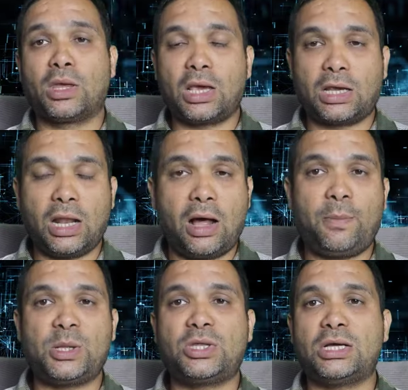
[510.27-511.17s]
के
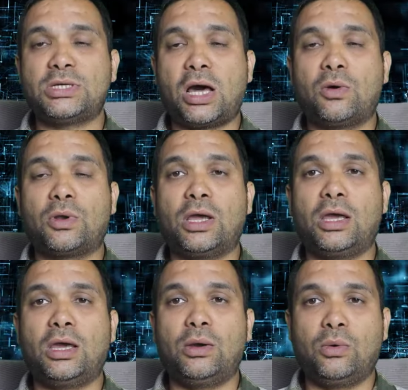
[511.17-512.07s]
खिलाफ अत्याचार हो रहे
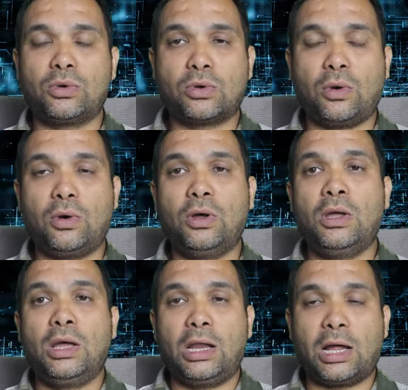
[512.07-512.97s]
हैं उनको
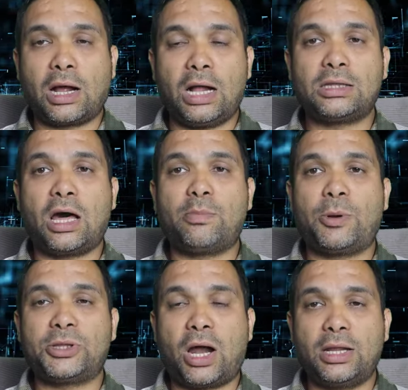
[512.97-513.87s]
लगातार
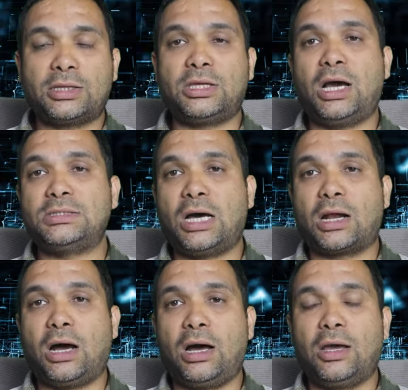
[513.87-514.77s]
प्रताड़ित किया जा
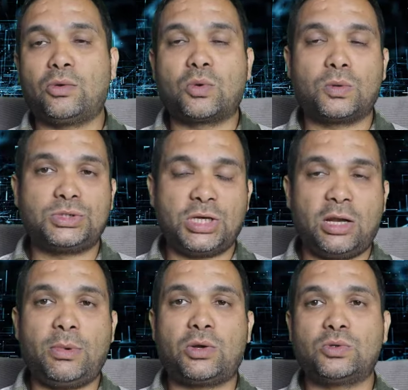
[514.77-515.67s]
रहा है उनको
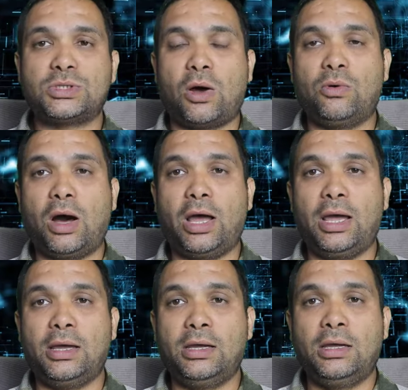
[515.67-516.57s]
जेल में ठूसा हुआ
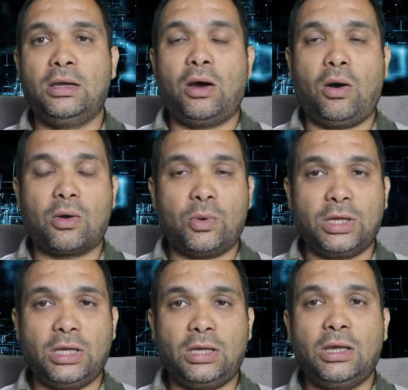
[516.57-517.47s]
है और
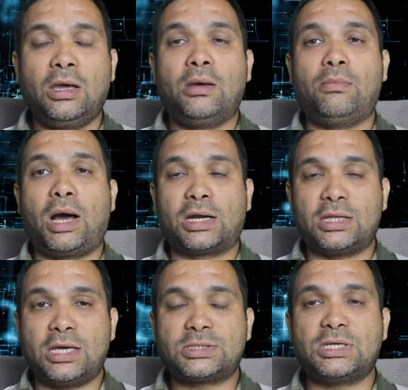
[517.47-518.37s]
वहीं
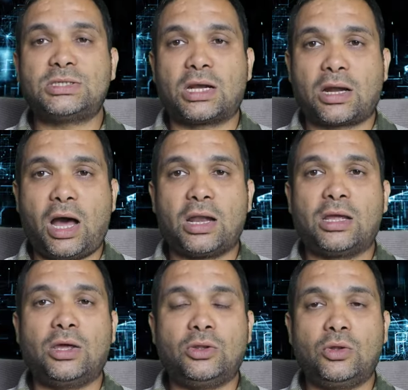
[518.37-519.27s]
बांग्लादेश की सरकार
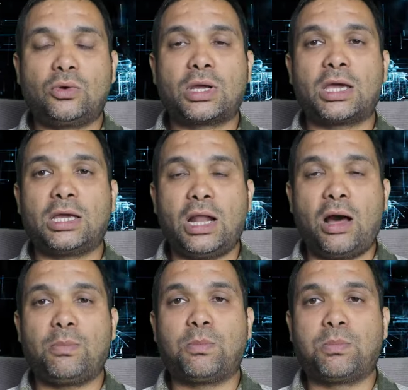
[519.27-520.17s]
हिंदुओं के
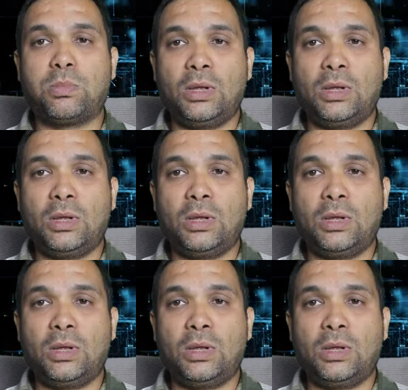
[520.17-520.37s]
खिलाफ